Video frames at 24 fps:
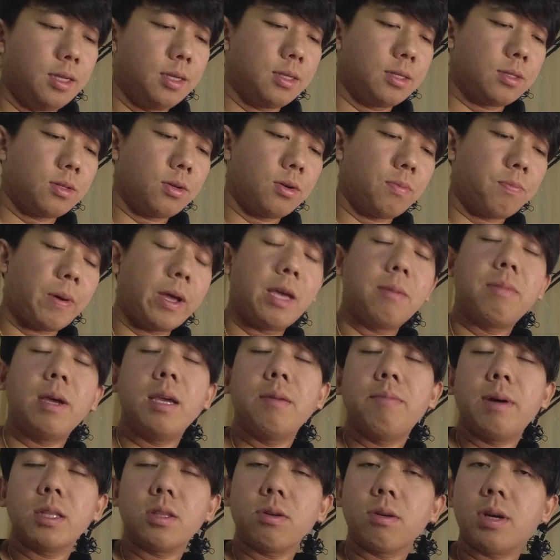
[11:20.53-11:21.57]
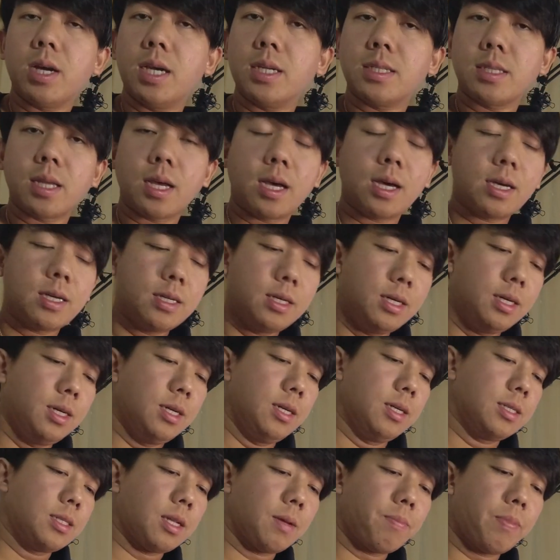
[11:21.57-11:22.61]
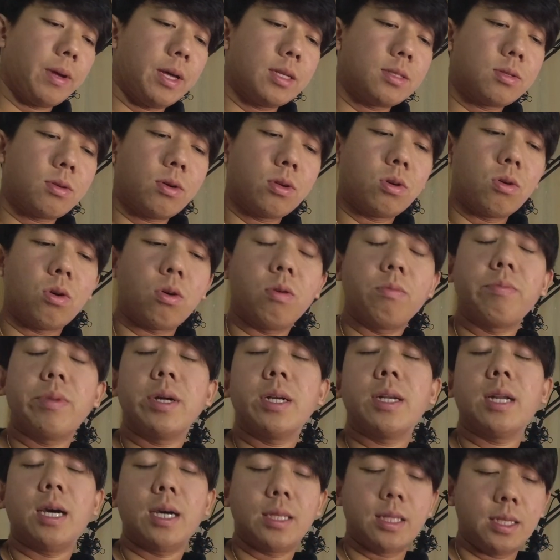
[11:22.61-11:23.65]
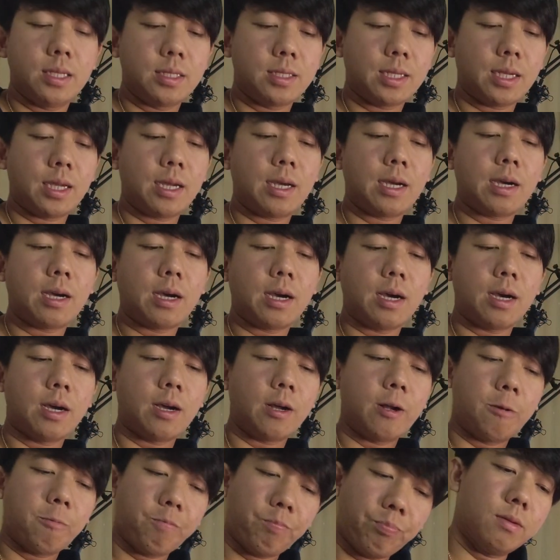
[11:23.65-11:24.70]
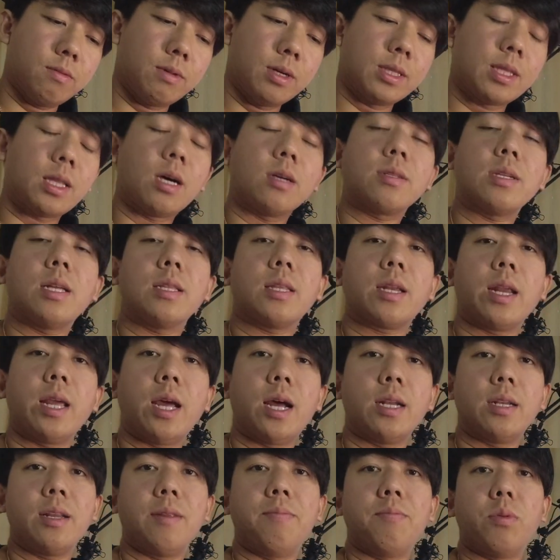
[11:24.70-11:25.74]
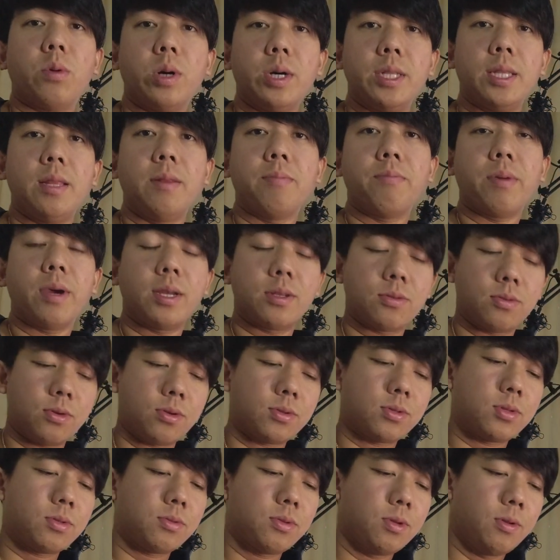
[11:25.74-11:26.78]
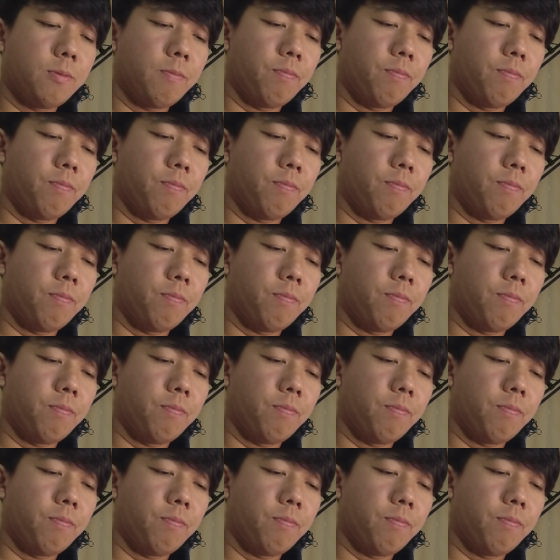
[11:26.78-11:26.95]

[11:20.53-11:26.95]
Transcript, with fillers: So, paiba-iba to guys, ha? Sa peso, i-convert natin siya um, 1,314 pesos.